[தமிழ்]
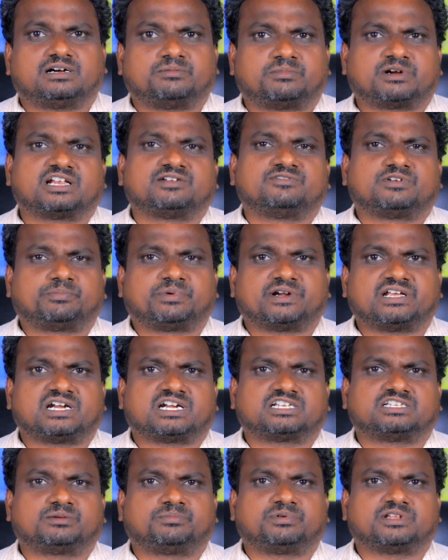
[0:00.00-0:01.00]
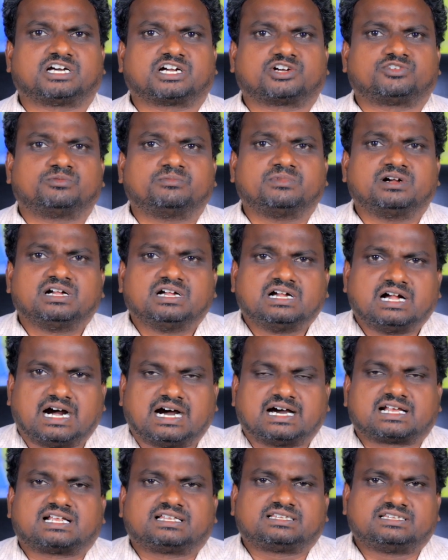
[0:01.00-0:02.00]
மணல் விற்பனை நடந்திருப்பதாகவும்
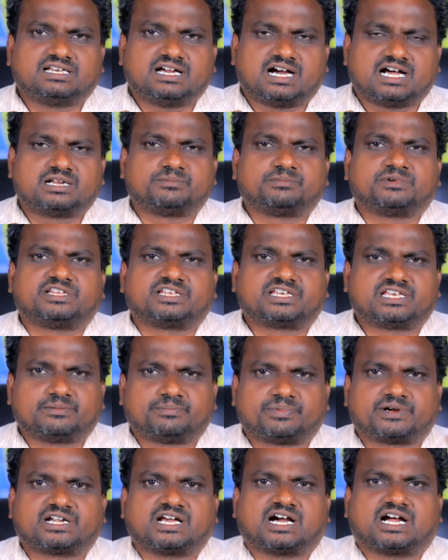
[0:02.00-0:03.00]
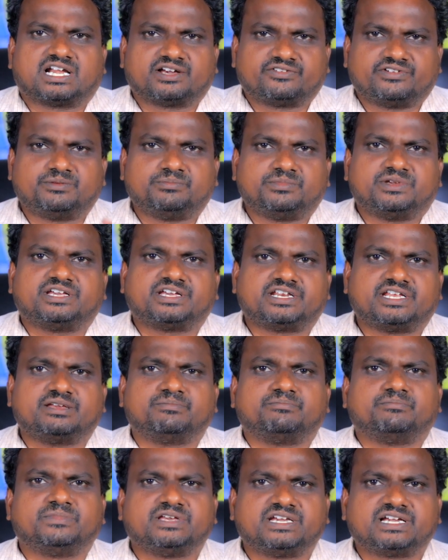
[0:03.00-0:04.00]
அரசு அனுமதிக்கப்பட்ட அளவை மீறி
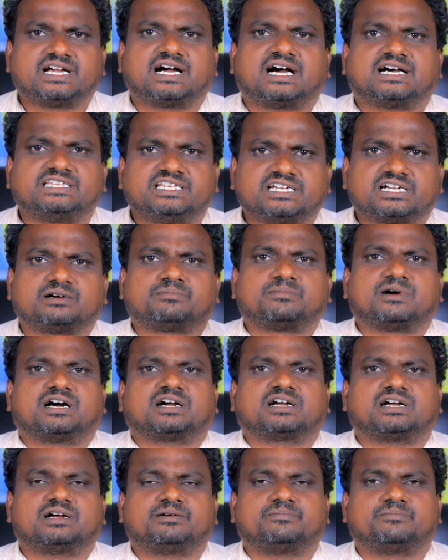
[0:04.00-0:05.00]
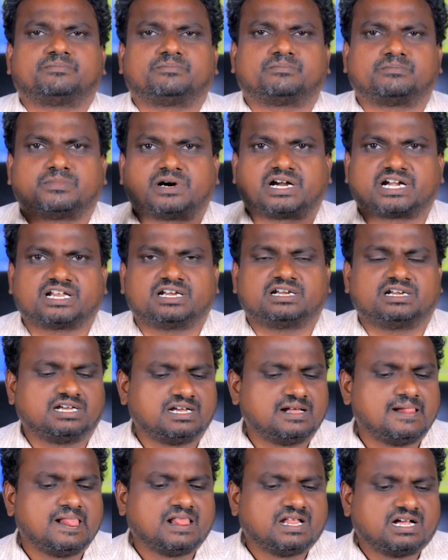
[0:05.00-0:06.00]
மிக அதிகமாக மணல்
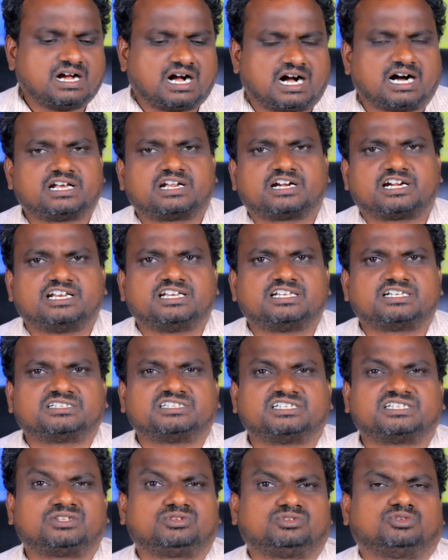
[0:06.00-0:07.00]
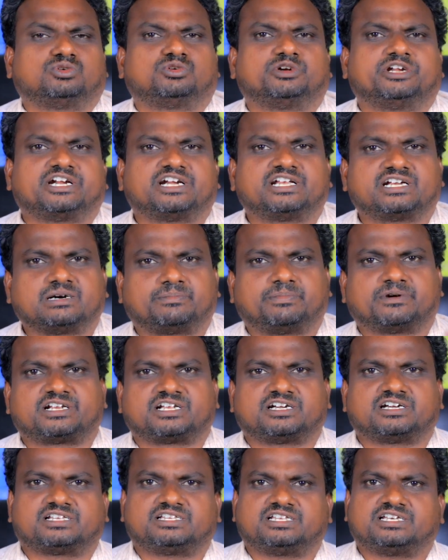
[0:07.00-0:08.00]
ஆறுகளிலிருந்து தோண்டி
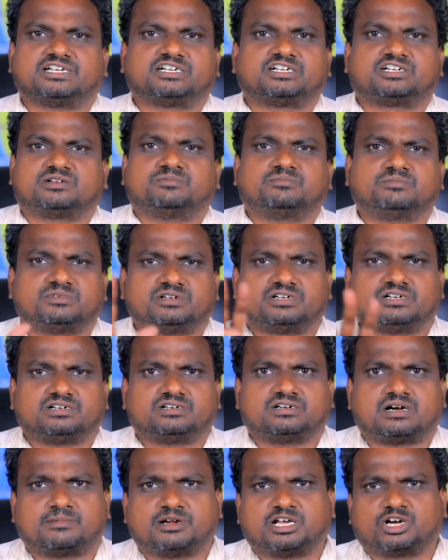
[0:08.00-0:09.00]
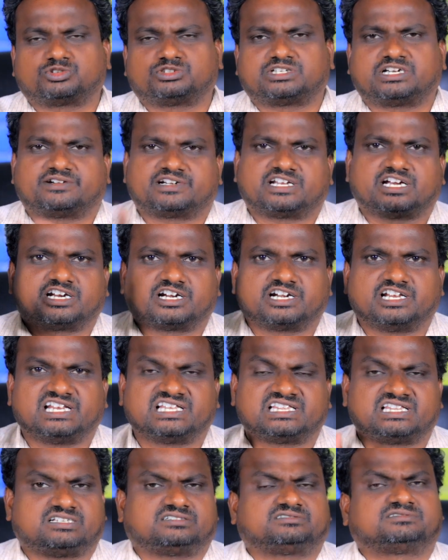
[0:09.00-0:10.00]
எடுக்கப்பட்டிருக்கிறது என்றும் அமலாக்கத்துறை வட்டாரங்களிலே
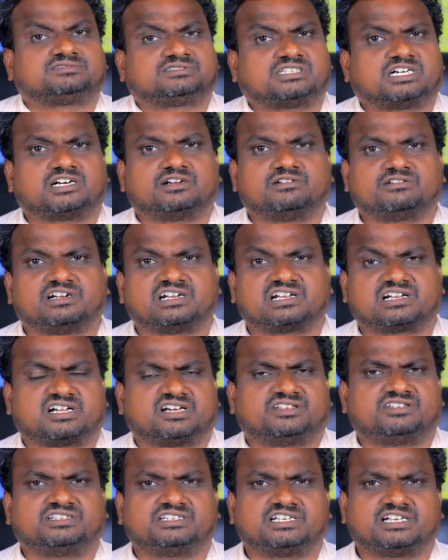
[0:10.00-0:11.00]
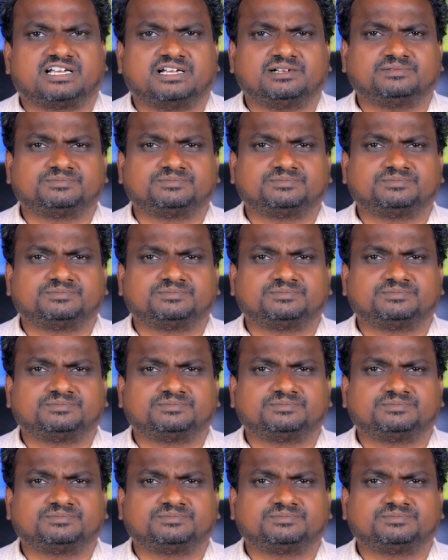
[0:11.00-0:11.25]
தகவல்கள் கசிந்தன